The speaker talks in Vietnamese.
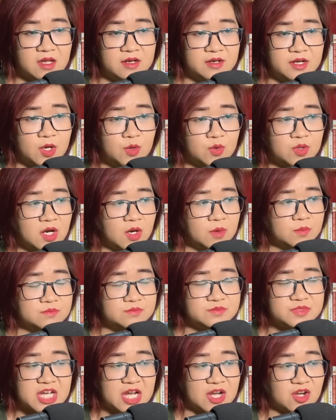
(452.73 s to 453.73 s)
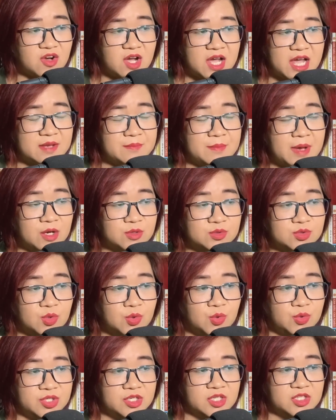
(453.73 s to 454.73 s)
nếu không chẳng có ai báo
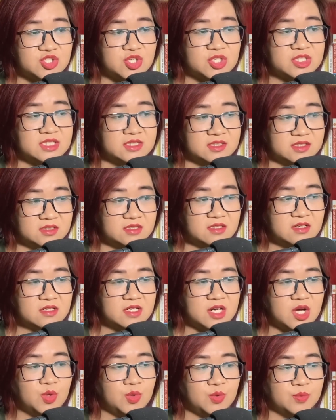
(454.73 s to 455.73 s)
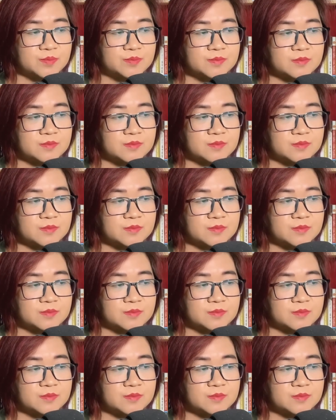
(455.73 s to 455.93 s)
thù được cho tử tước đâu.